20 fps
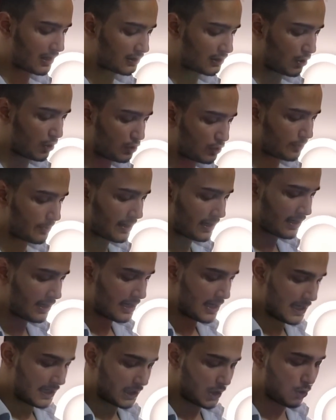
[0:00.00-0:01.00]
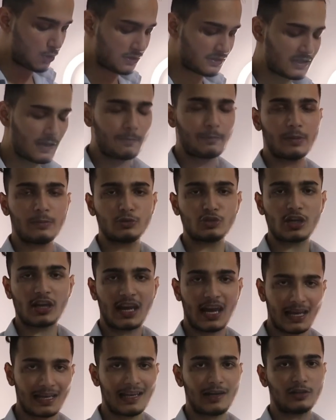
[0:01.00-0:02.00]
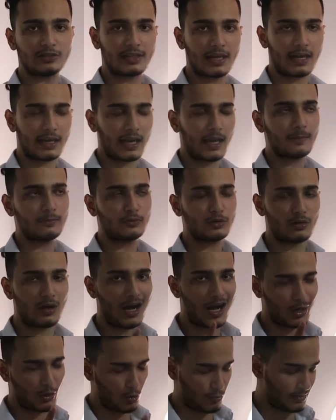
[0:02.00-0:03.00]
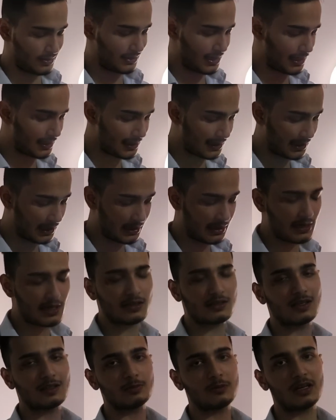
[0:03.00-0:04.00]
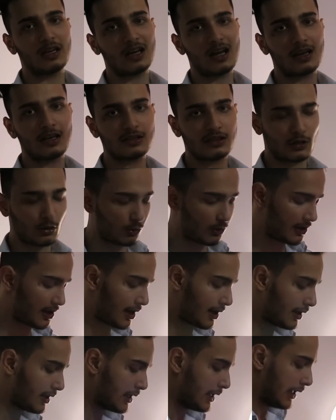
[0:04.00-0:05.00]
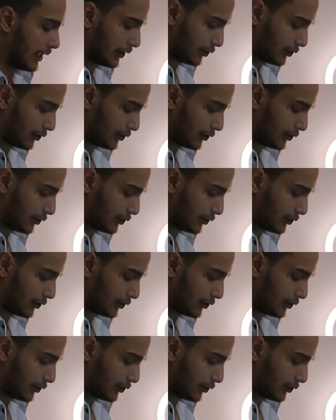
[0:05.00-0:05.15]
रखता हूँ इसमें क्योंकि जब भी मुझे खेलना होता है गेम तो आंख को बचाने के लिए चश्मा लगाना जरूरी है